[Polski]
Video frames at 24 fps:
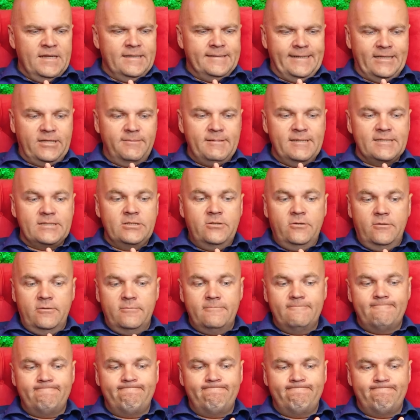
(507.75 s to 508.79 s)
Natomiast
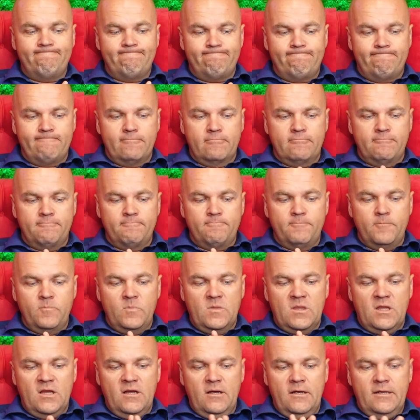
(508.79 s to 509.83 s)
no, Super.
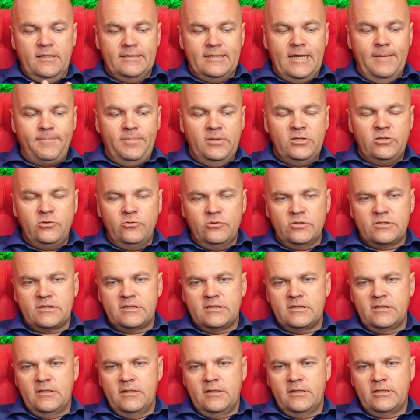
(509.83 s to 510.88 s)
Mm, Happy
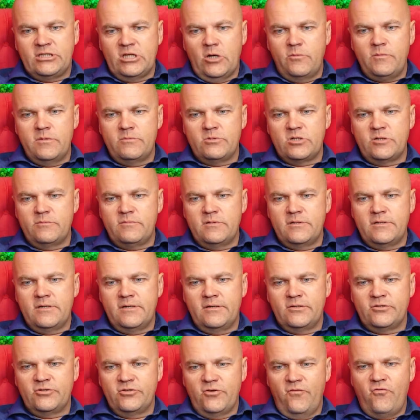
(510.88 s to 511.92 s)
News, chciałbym, żeby
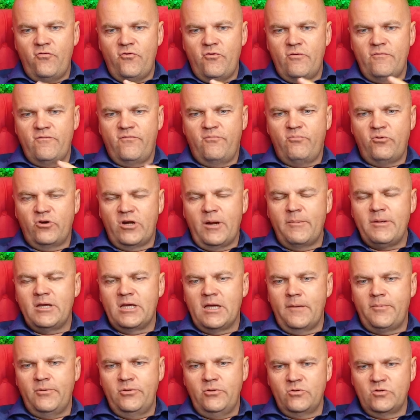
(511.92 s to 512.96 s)
znowu w programie
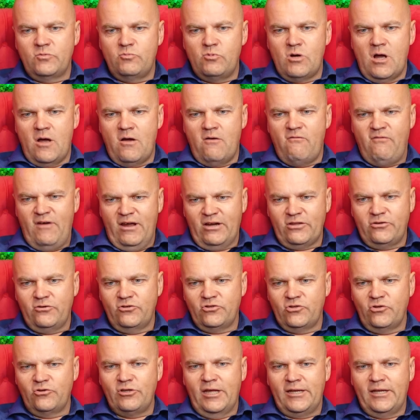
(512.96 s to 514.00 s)
Happy News była
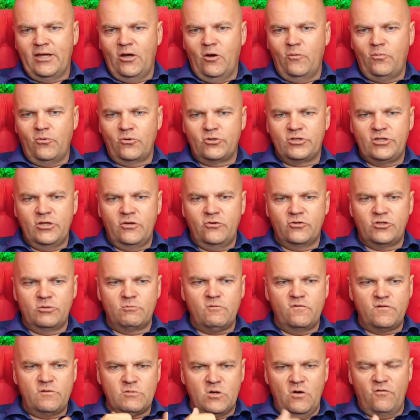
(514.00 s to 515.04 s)
wartość dodana, oprócz tego, że
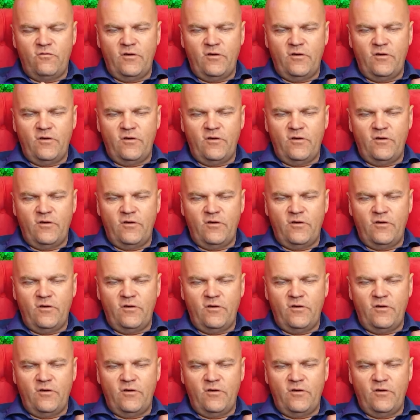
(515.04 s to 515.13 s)
mówimy o